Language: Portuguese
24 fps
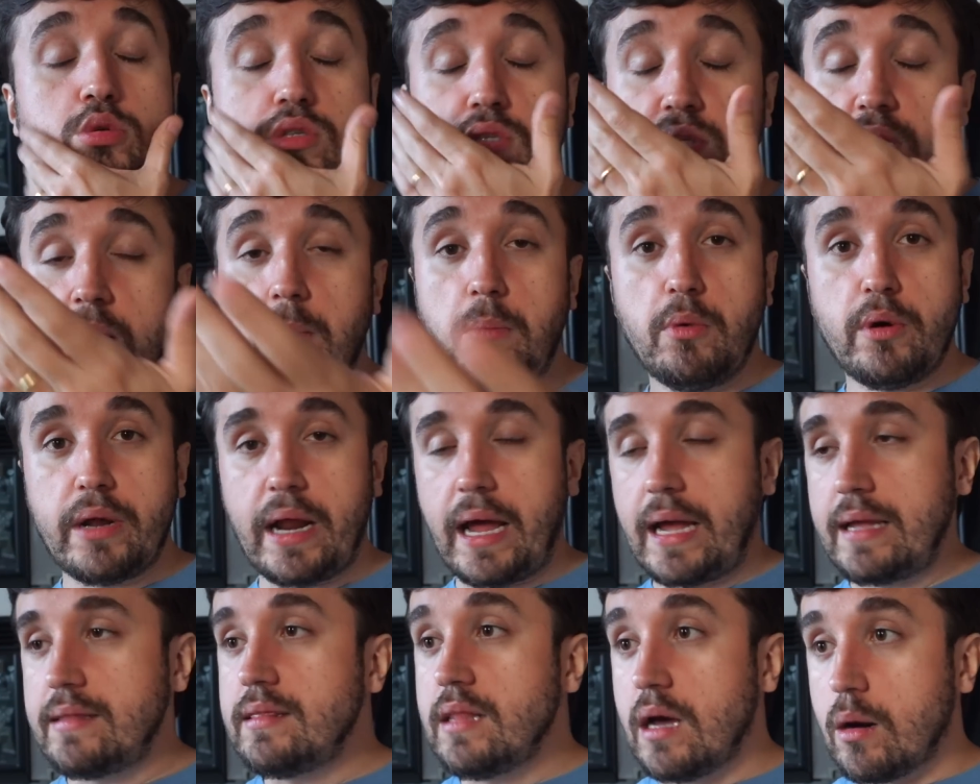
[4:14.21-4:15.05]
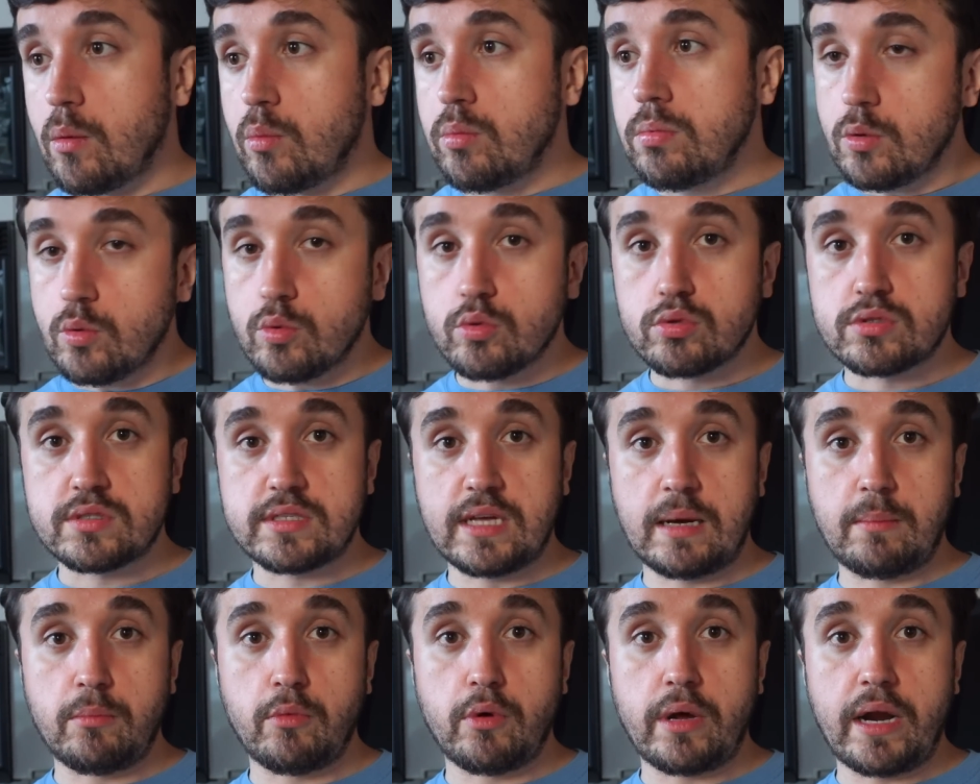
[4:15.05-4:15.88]
O samurai não. O
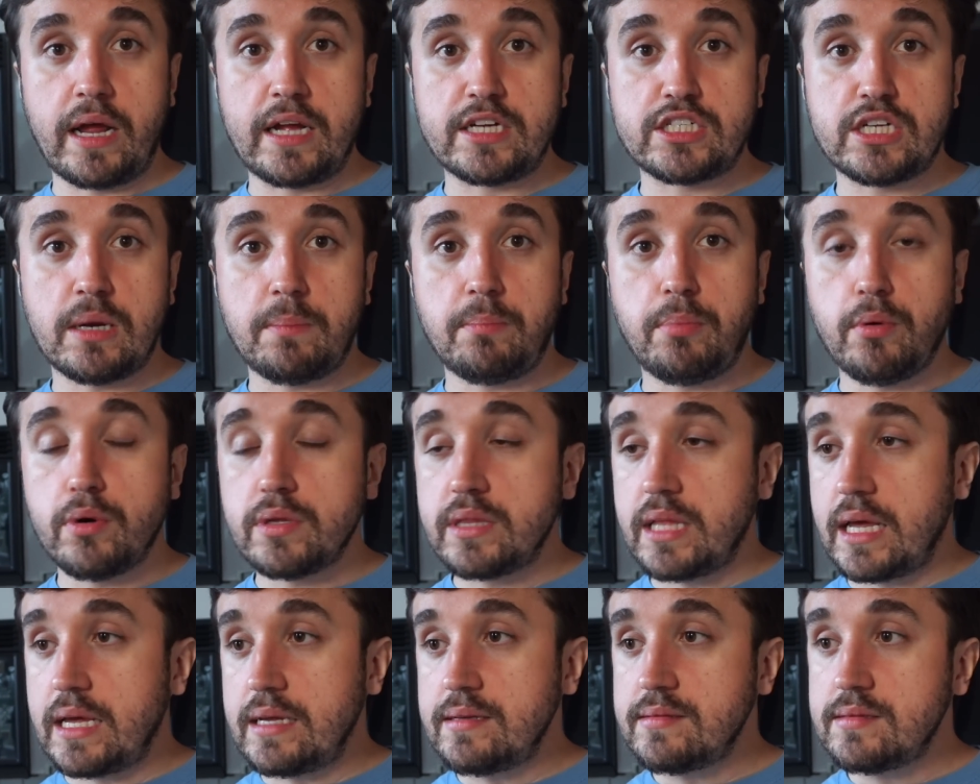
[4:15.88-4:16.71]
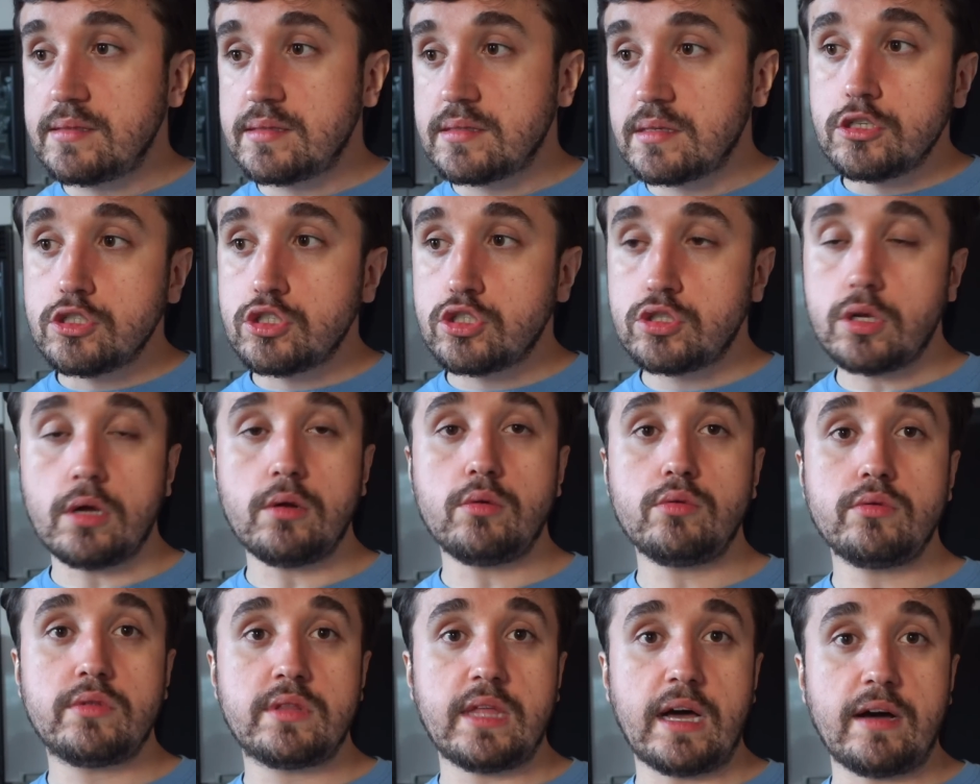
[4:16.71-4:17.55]
samurai japonês só
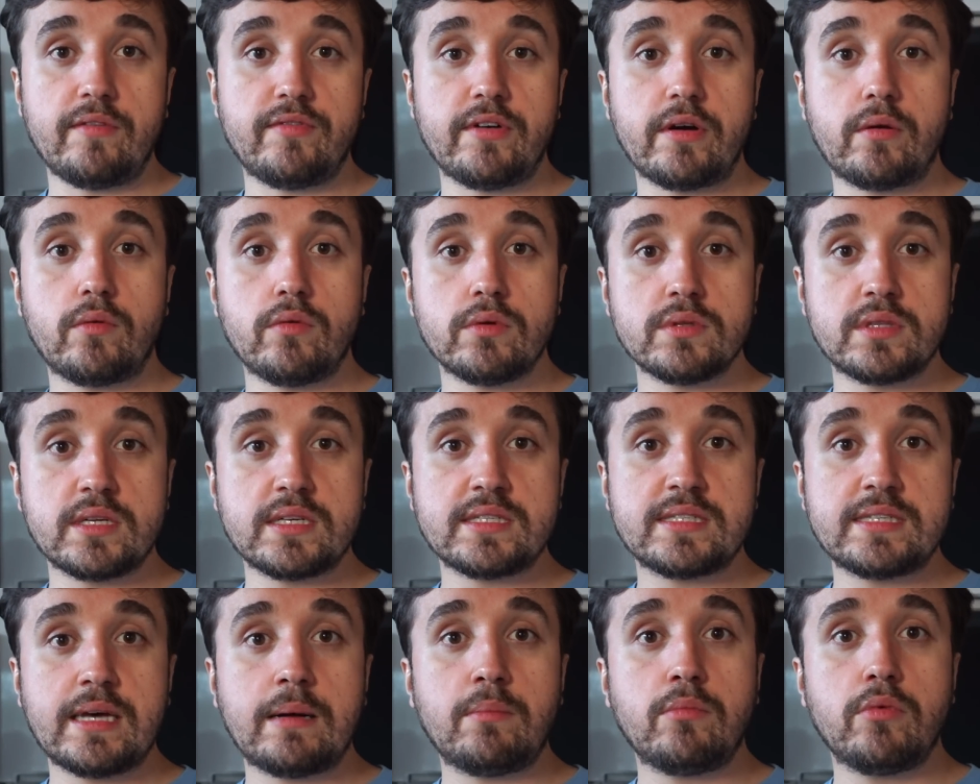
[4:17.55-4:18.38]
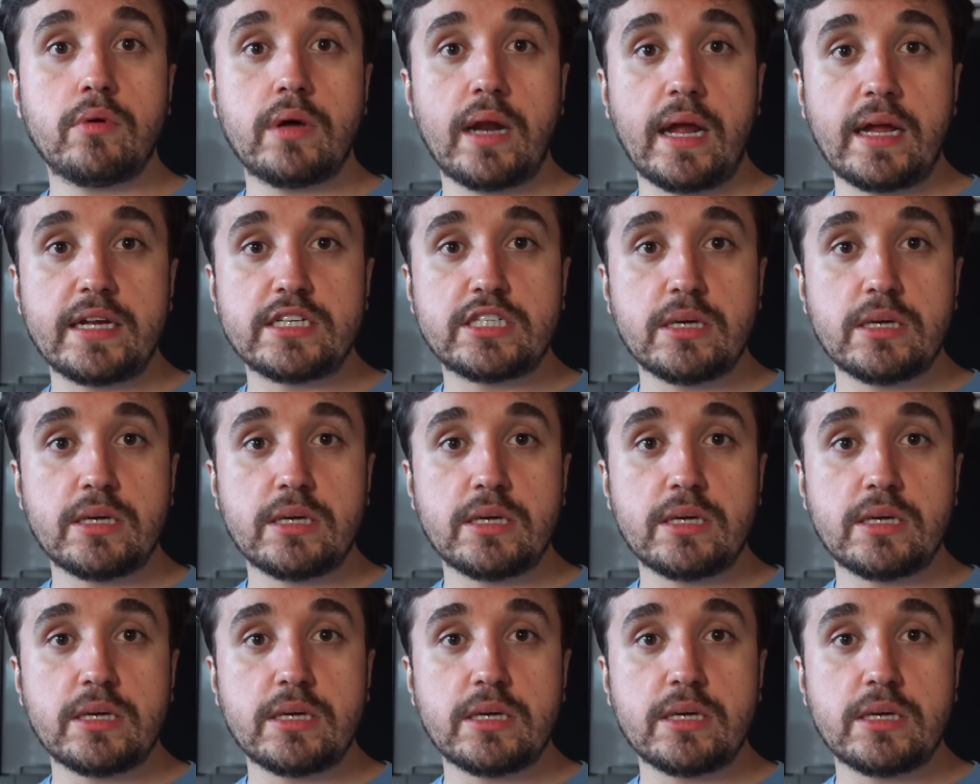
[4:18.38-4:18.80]
lutava contra samurai